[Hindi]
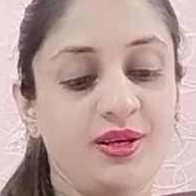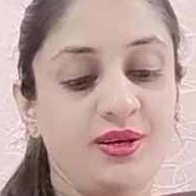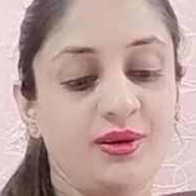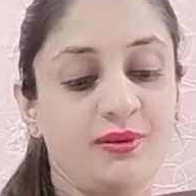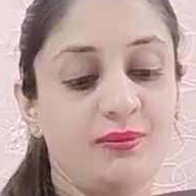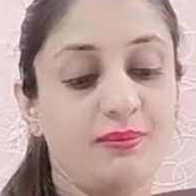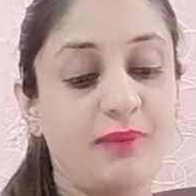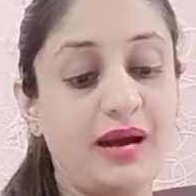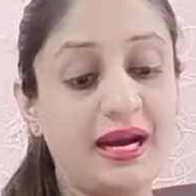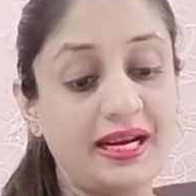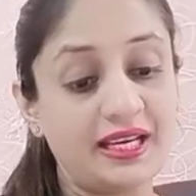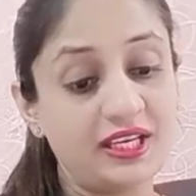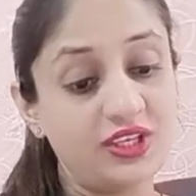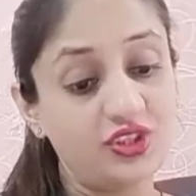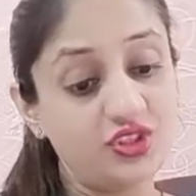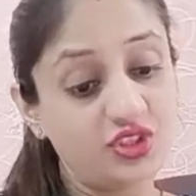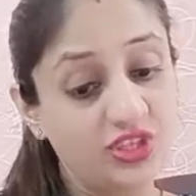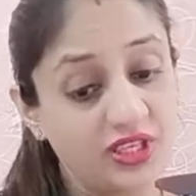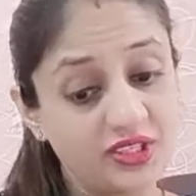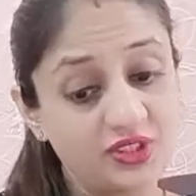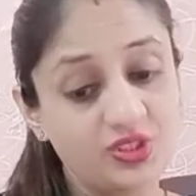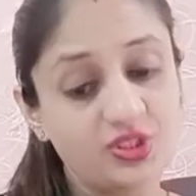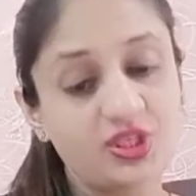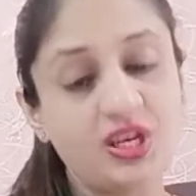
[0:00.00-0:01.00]
बाकी
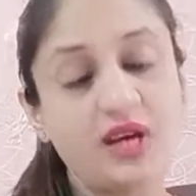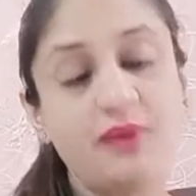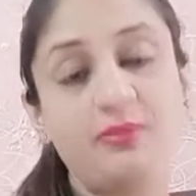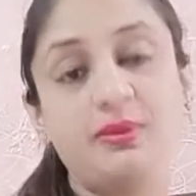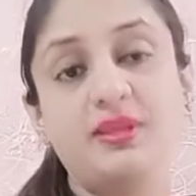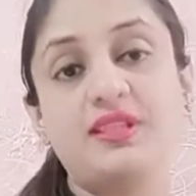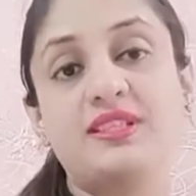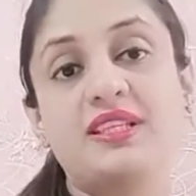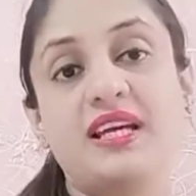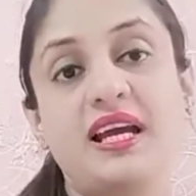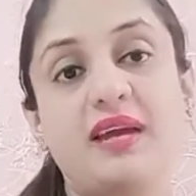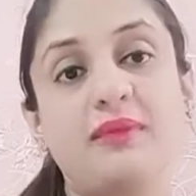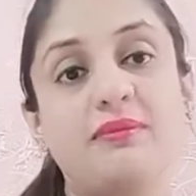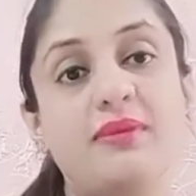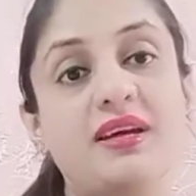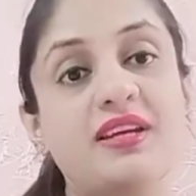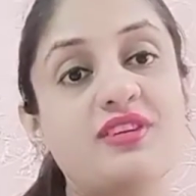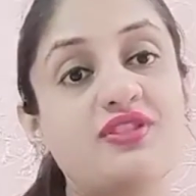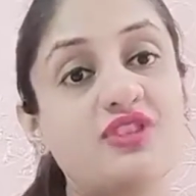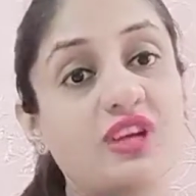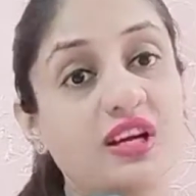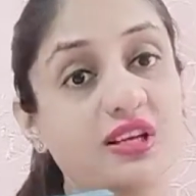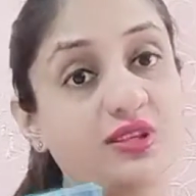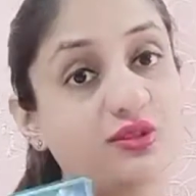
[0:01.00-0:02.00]
चेंज का भी टाइम है
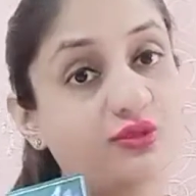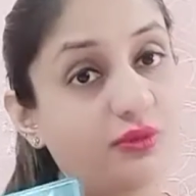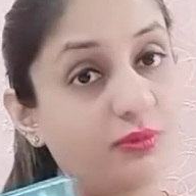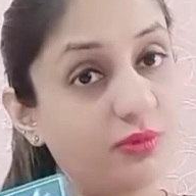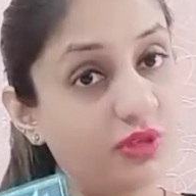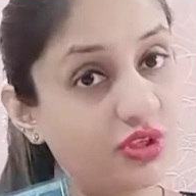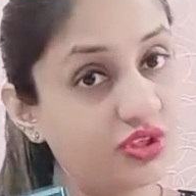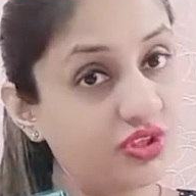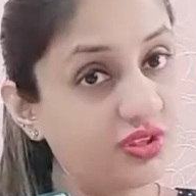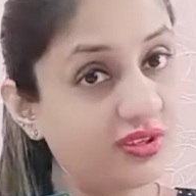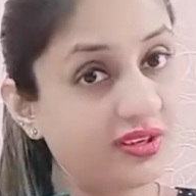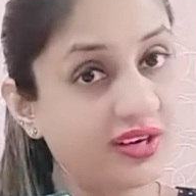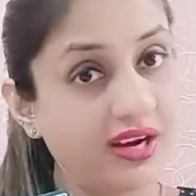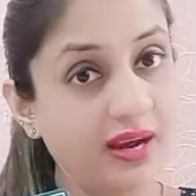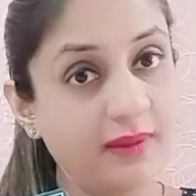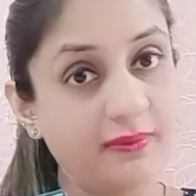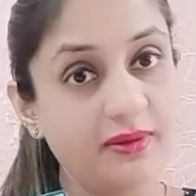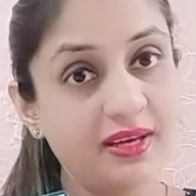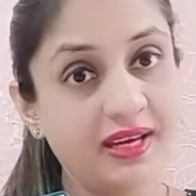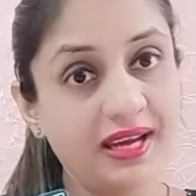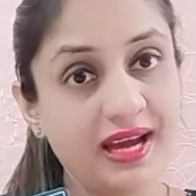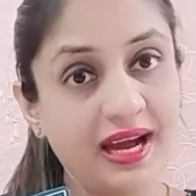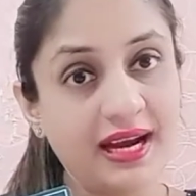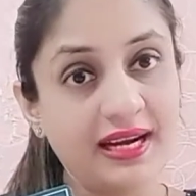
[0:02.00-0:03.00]
ट्रांसफॉर्मेशन का
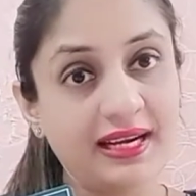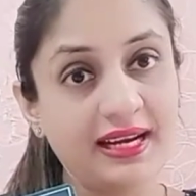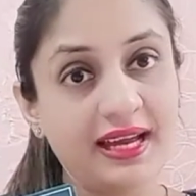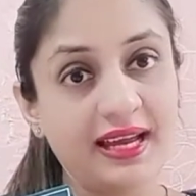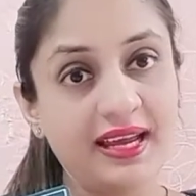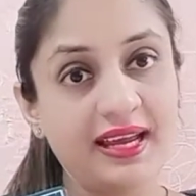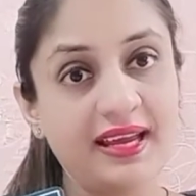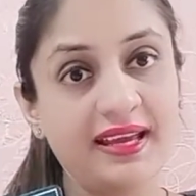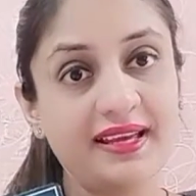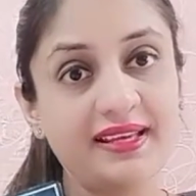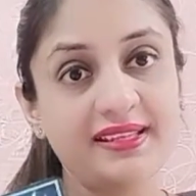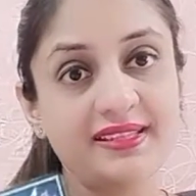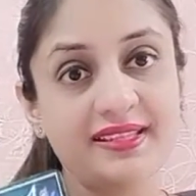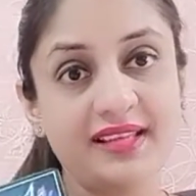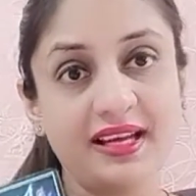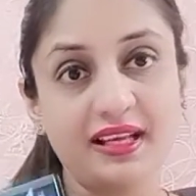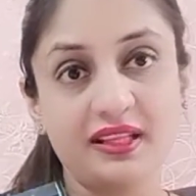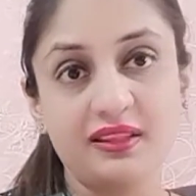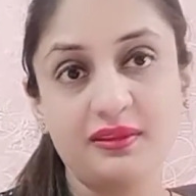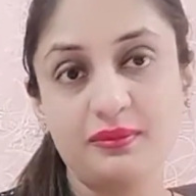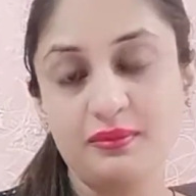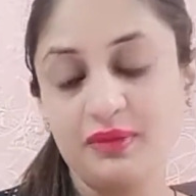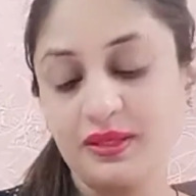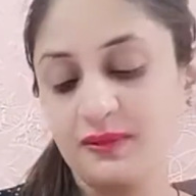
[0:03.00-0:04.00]
भी कार्ड आया है
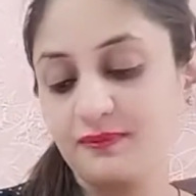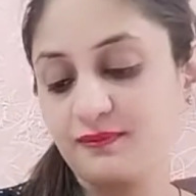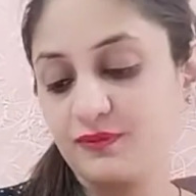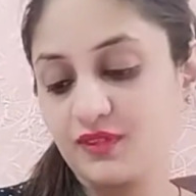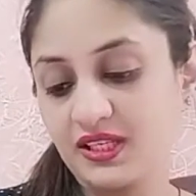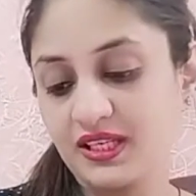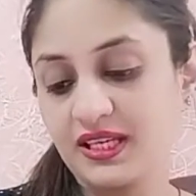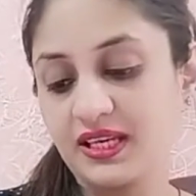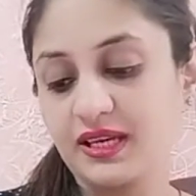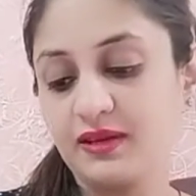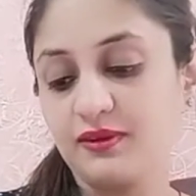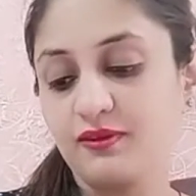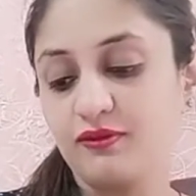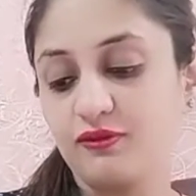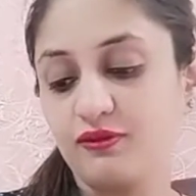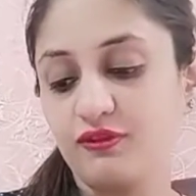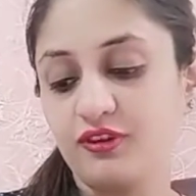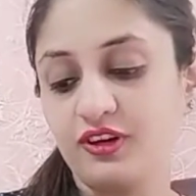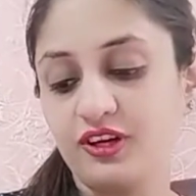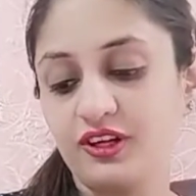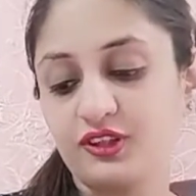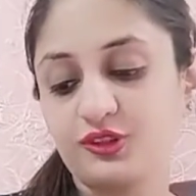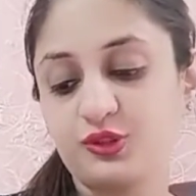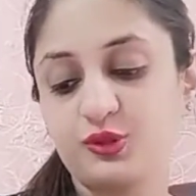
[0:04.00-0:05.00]
साथ में ठीक है
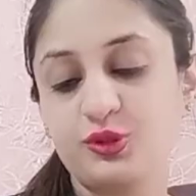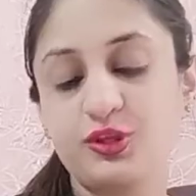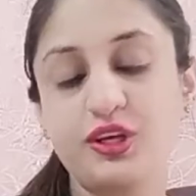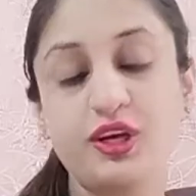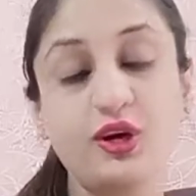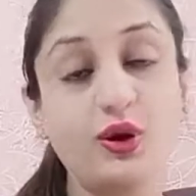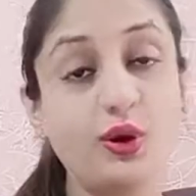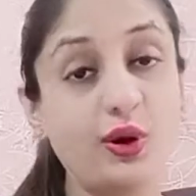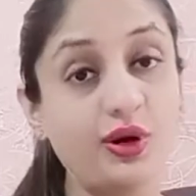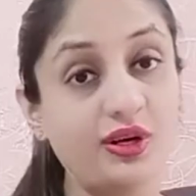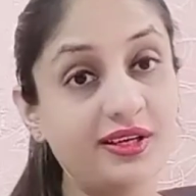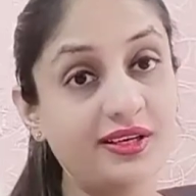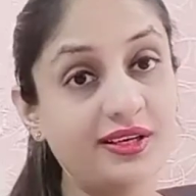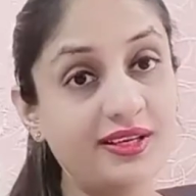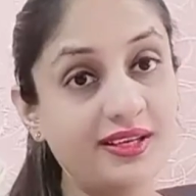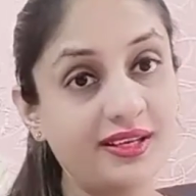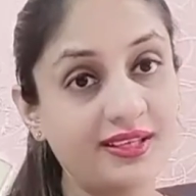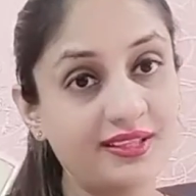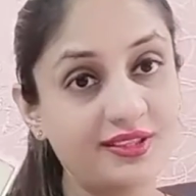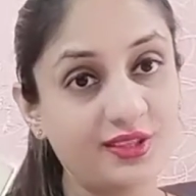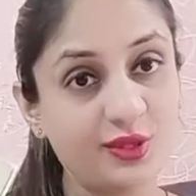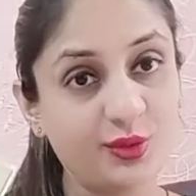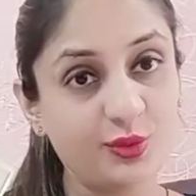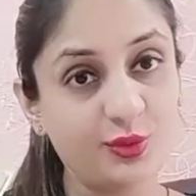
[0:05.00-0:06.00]
वर्क थोड़े
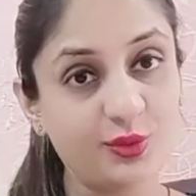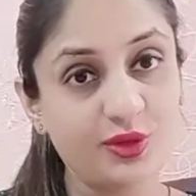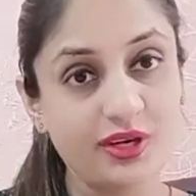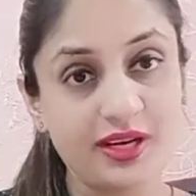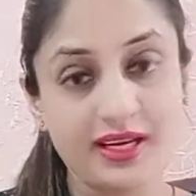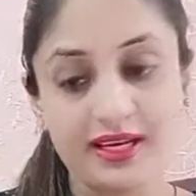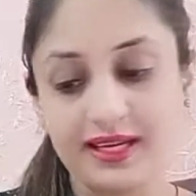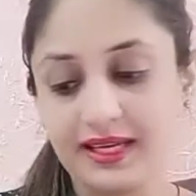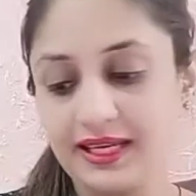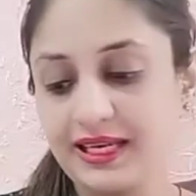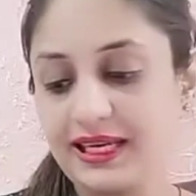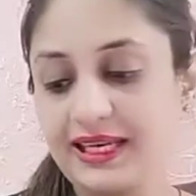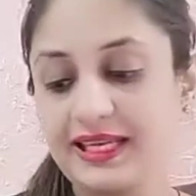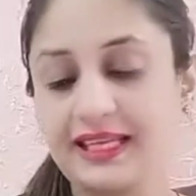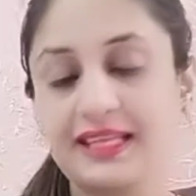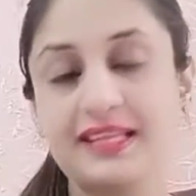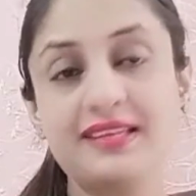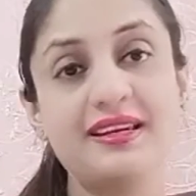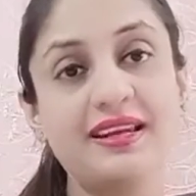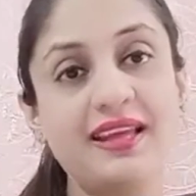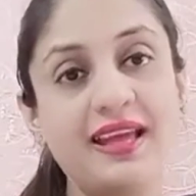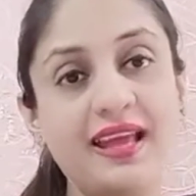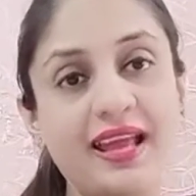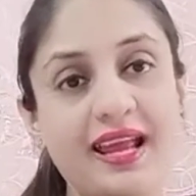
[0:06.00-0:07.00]
ऑर्डिनरी ज़रूर रहेंगे
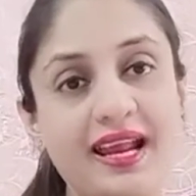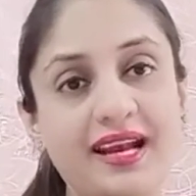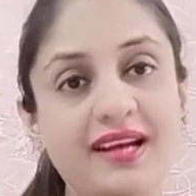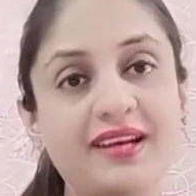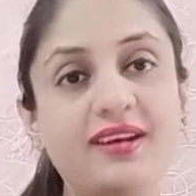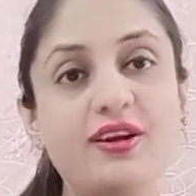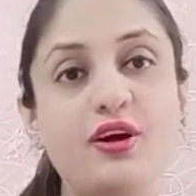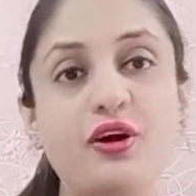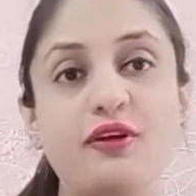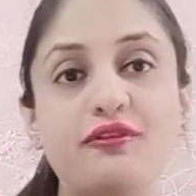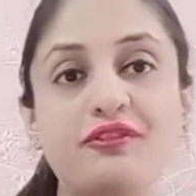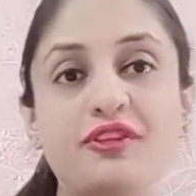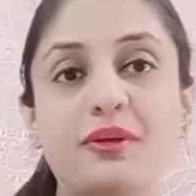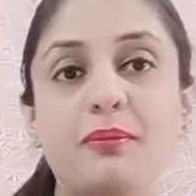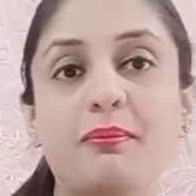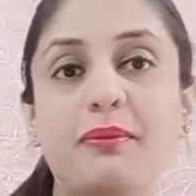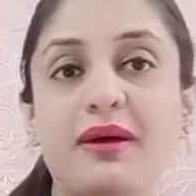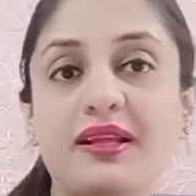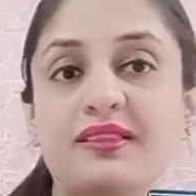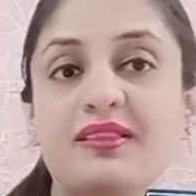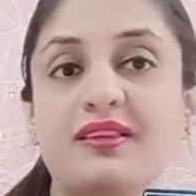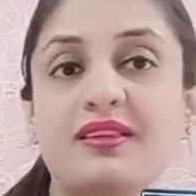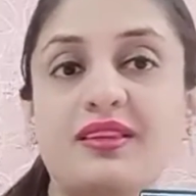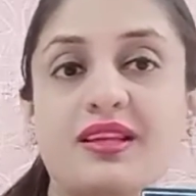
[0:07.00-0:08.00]
लेकिन एंड ऑफ द
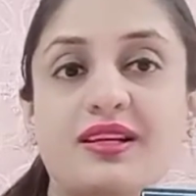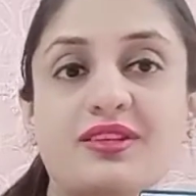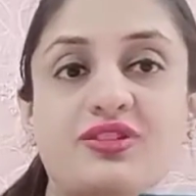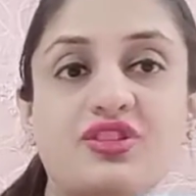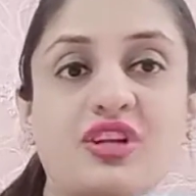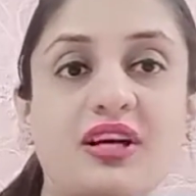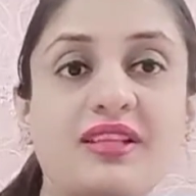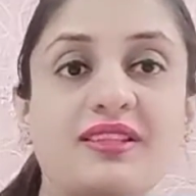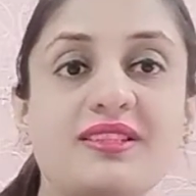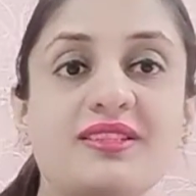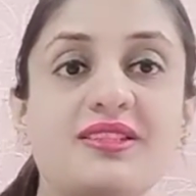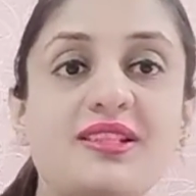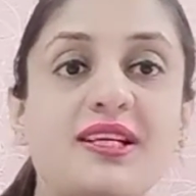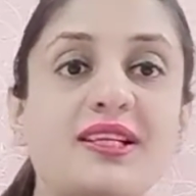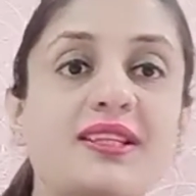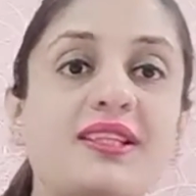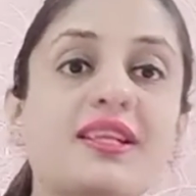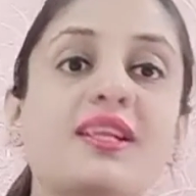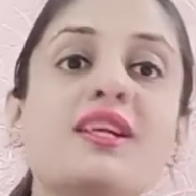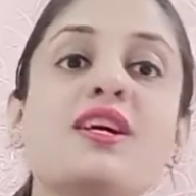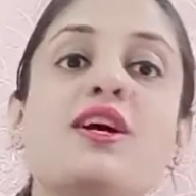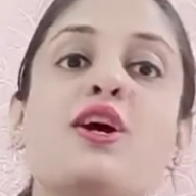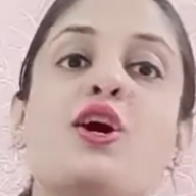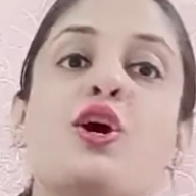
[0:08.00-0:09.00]
मंथ तक जाते
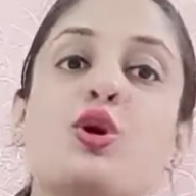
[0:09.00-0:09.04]
जाते